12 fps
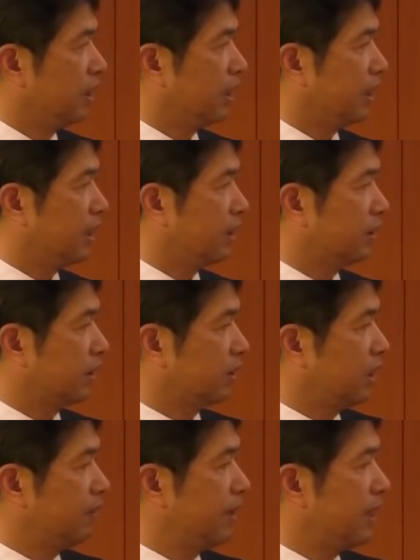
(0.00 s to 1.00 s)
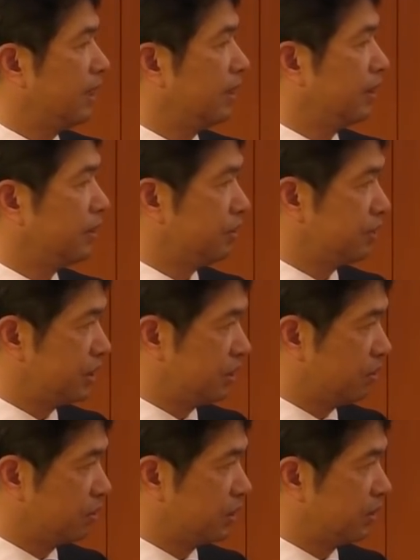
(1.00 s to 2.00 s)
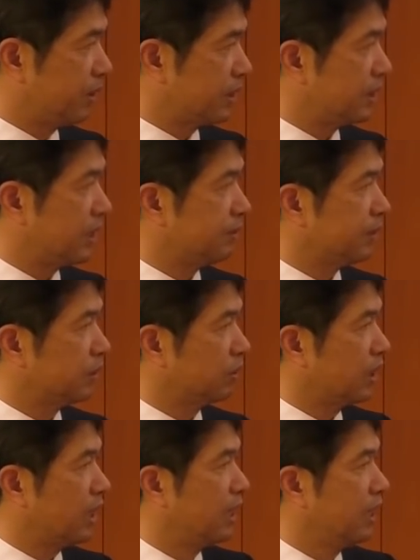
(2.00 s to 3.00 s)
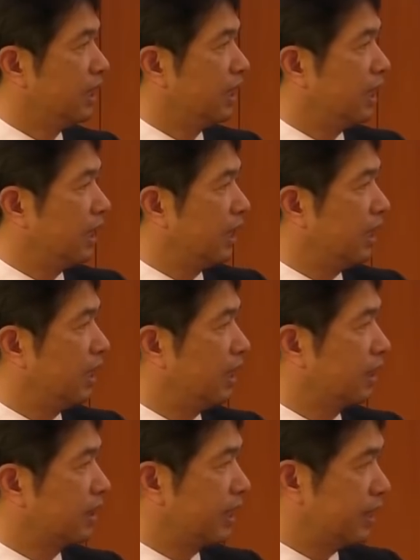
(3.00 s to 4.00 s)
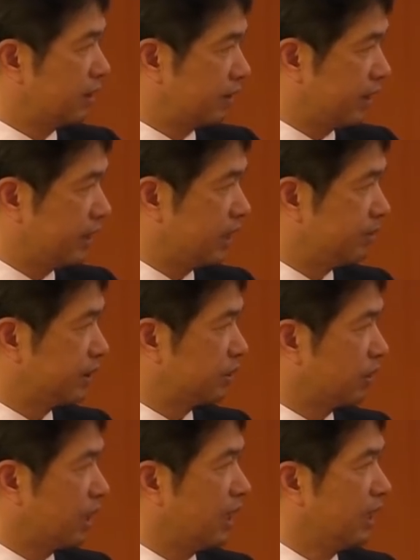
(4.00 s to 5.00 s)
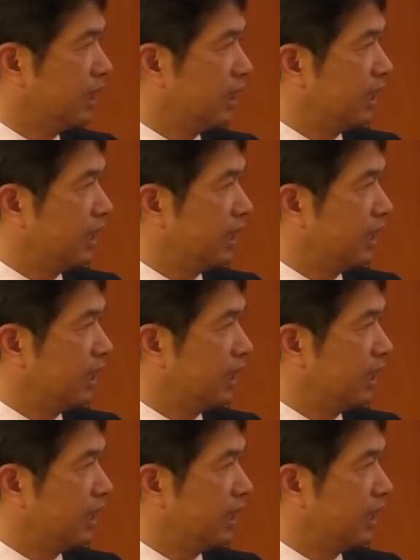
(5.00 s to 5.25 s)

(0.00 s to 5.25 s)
え例えば友人大吊り橋でありますとかあ海楽園でありますとか